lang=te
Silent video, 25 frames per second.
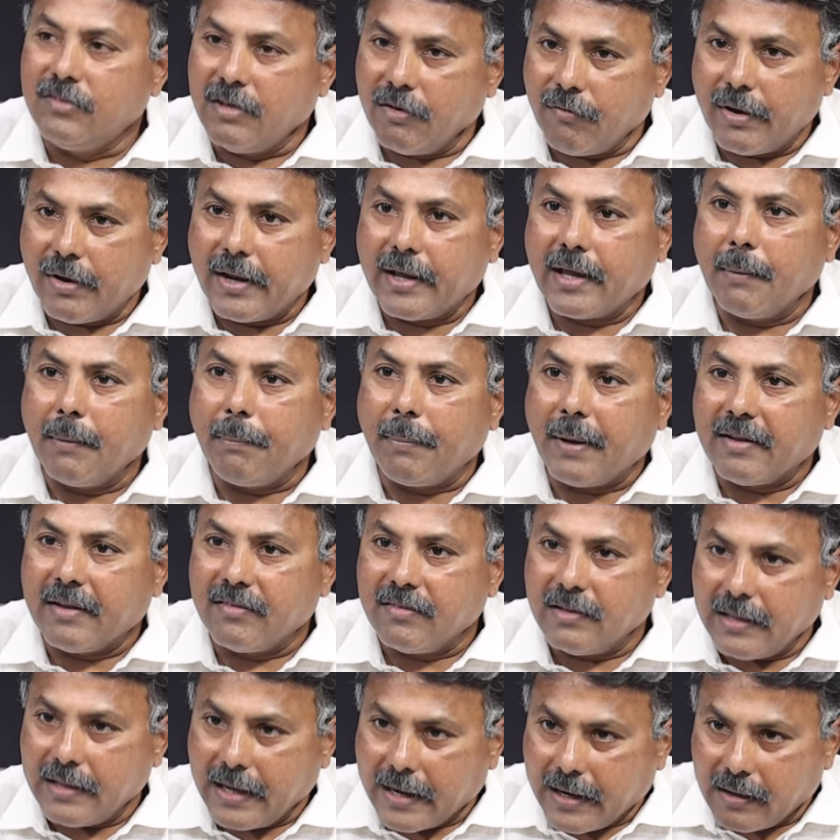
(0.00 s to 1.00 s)
చివరికి
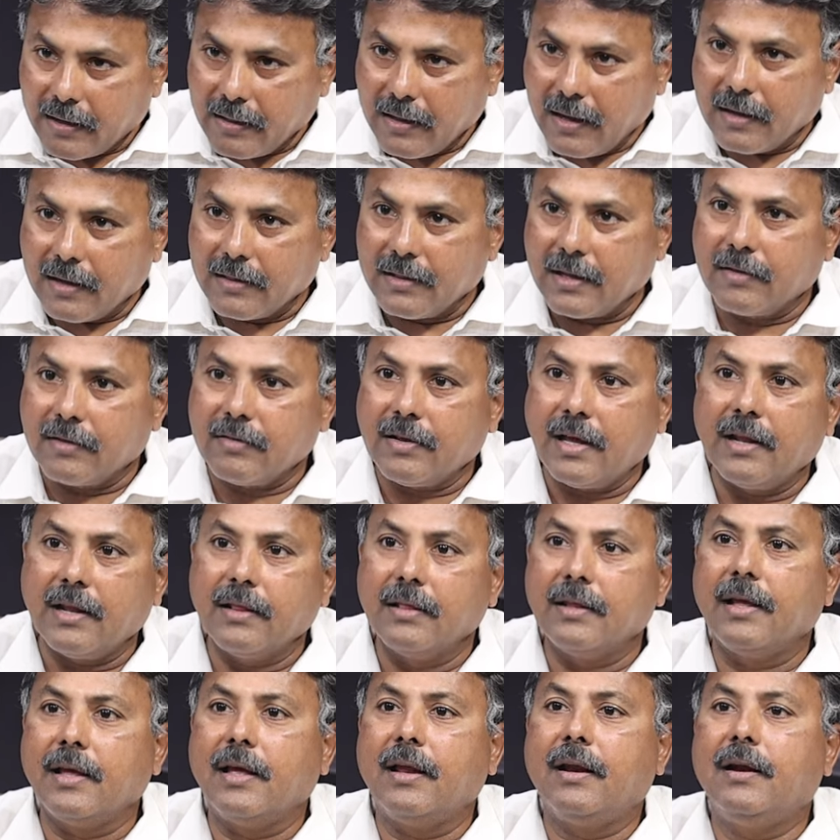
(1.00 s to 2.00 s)
పరిస్థితి ఎక్కడ దాకా
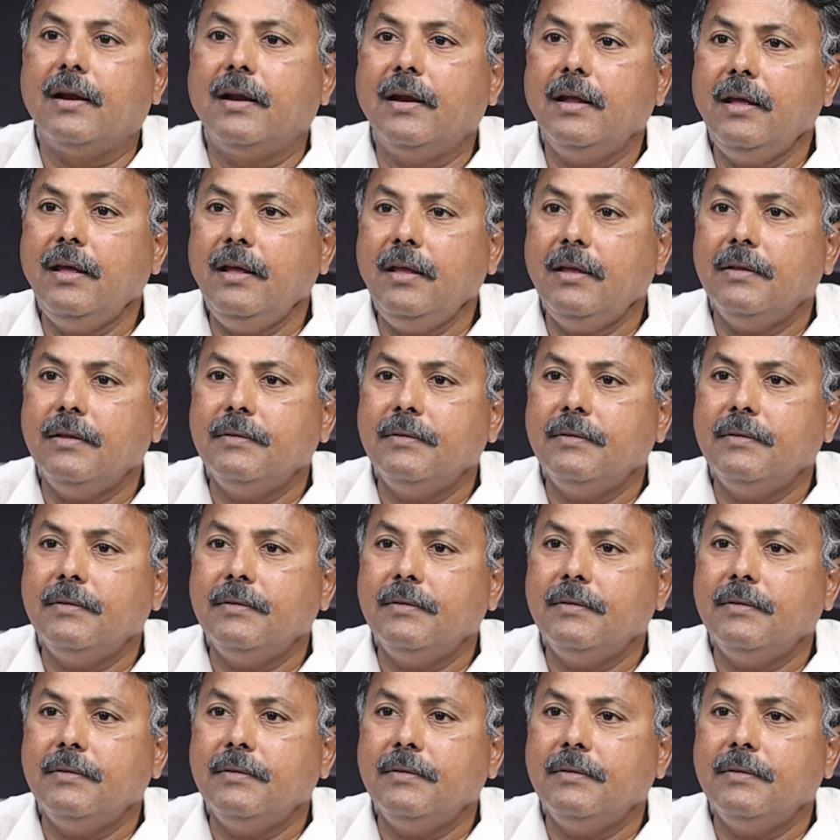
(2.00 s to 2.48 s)
దిగజారింది అని అంటే